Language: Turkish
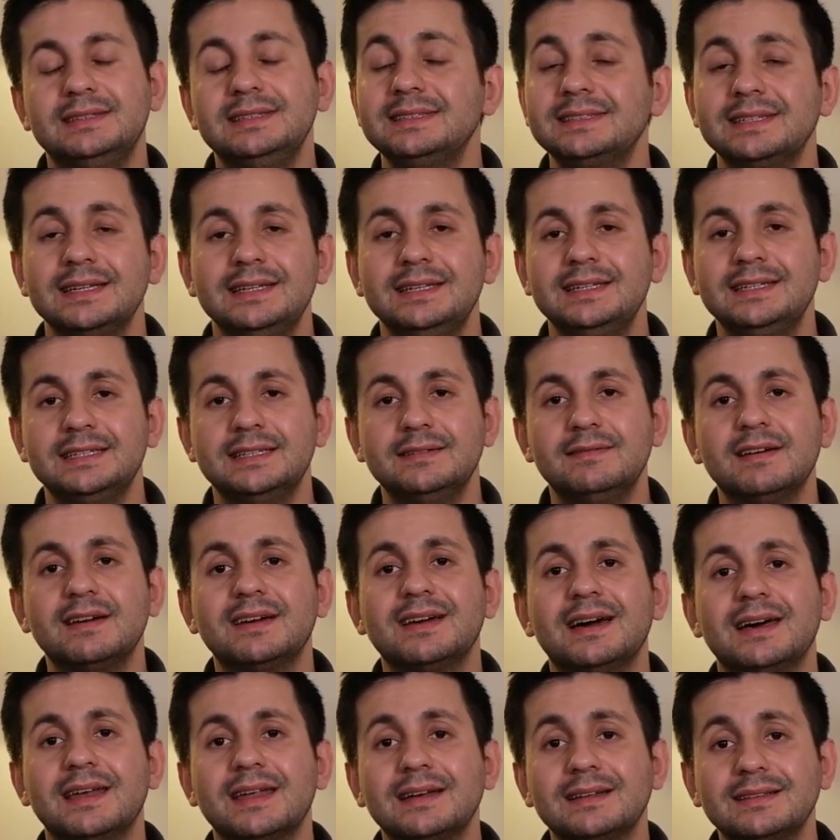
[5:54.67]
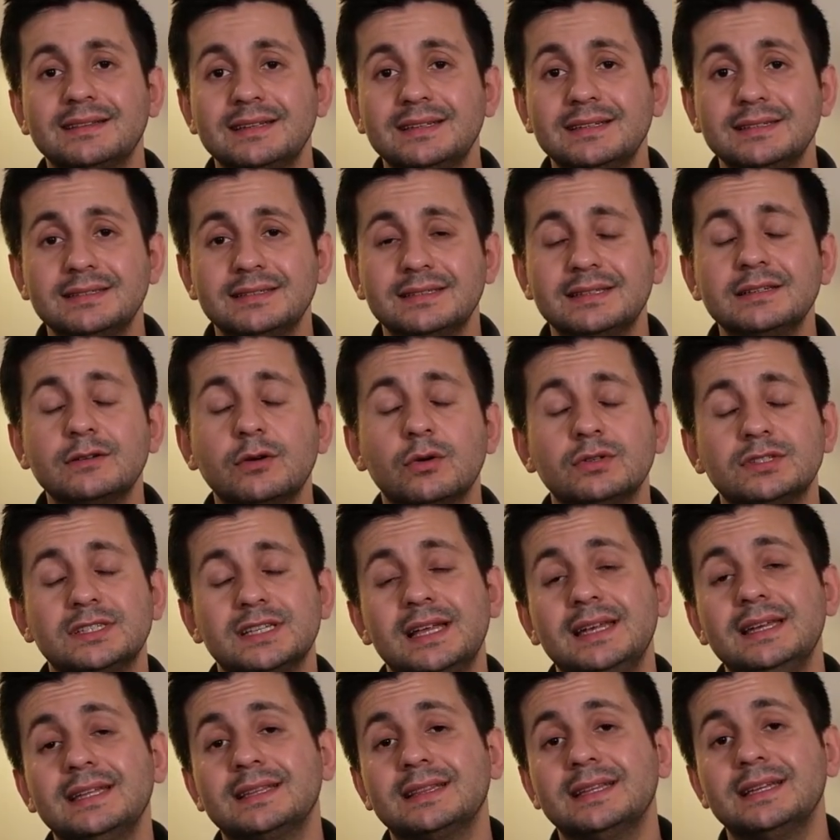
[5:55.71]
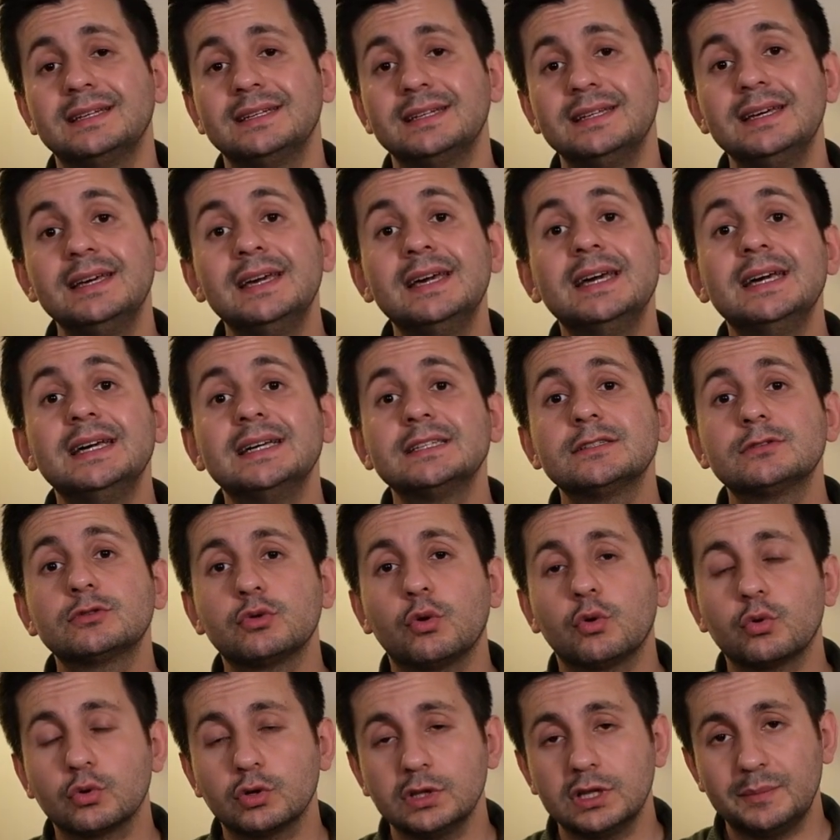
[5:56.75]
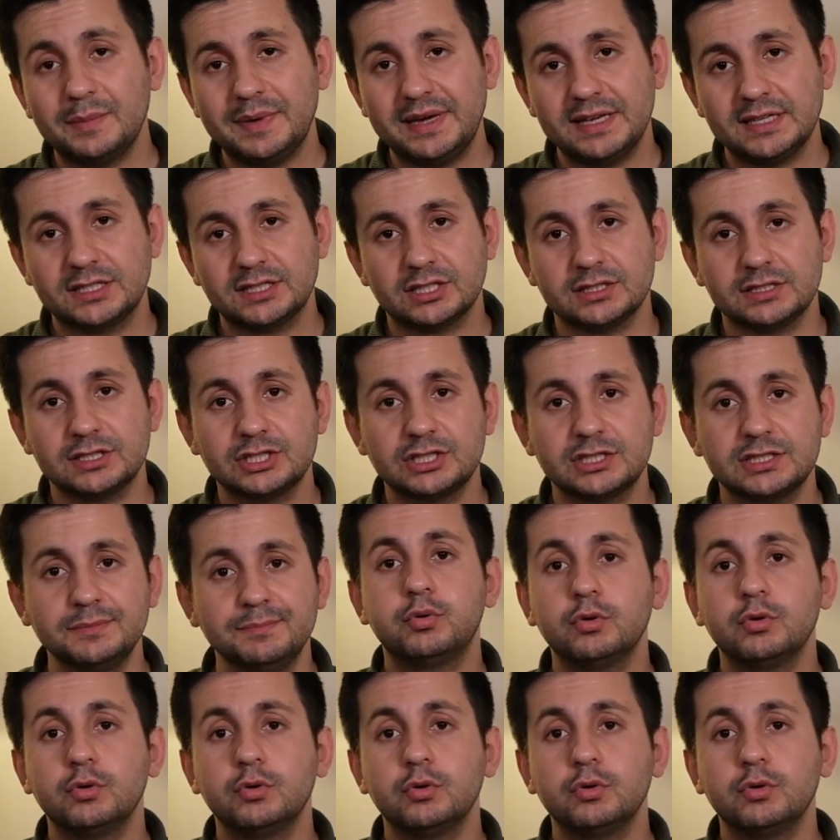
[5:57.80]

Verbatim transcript: niteliğini ve karakteristik özelliklerini sorgulamaya çalıştım.